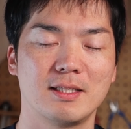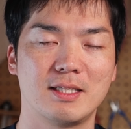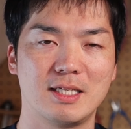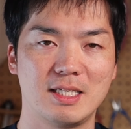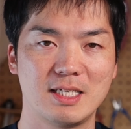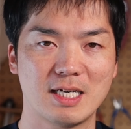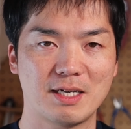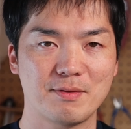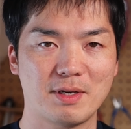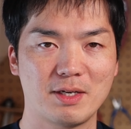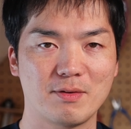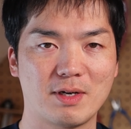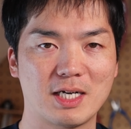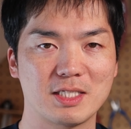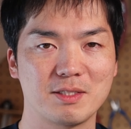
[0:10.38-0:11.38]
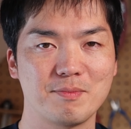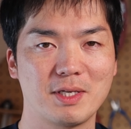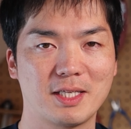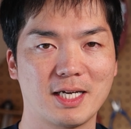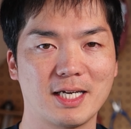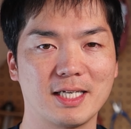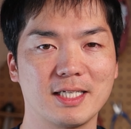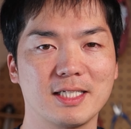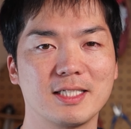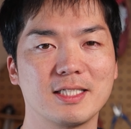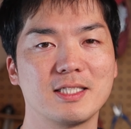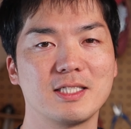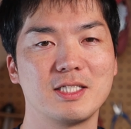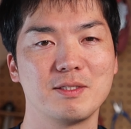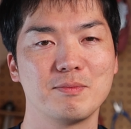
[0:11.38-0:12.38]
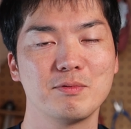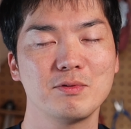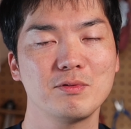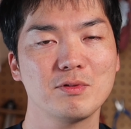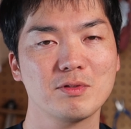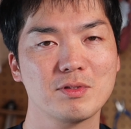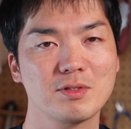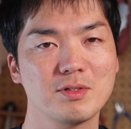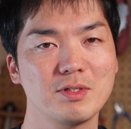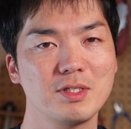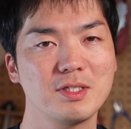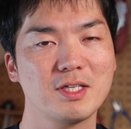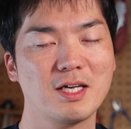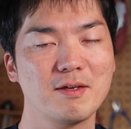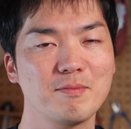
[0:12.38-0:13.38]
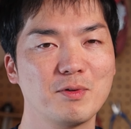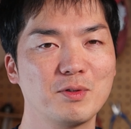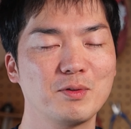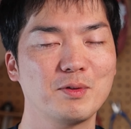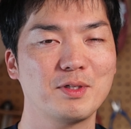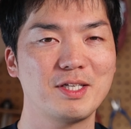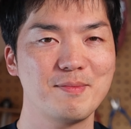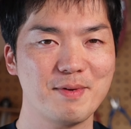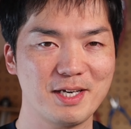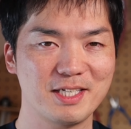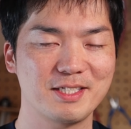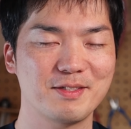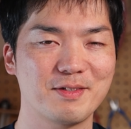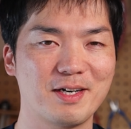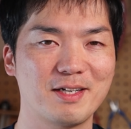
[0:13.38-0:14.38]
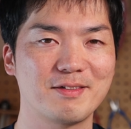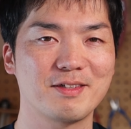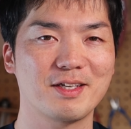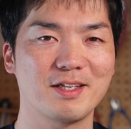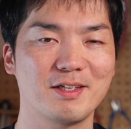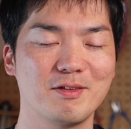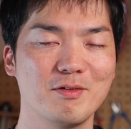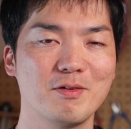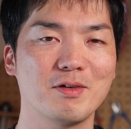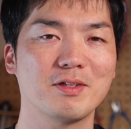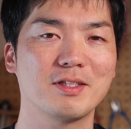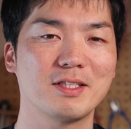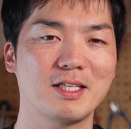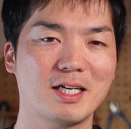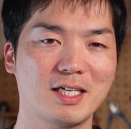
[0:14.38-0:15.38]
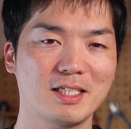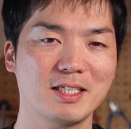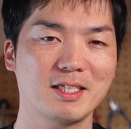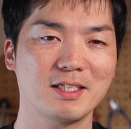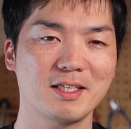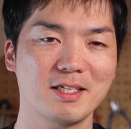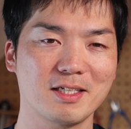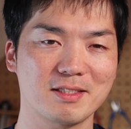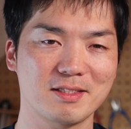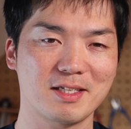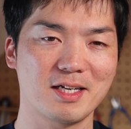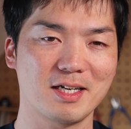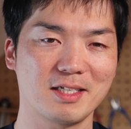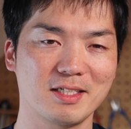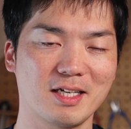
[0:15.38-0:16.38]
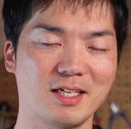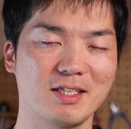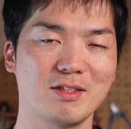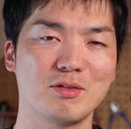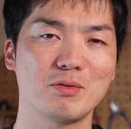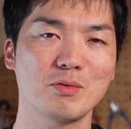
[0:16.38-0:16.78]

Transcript: DIY を始めたい自分の作りたいもののイメージはあるけれどなかなか手がつけられない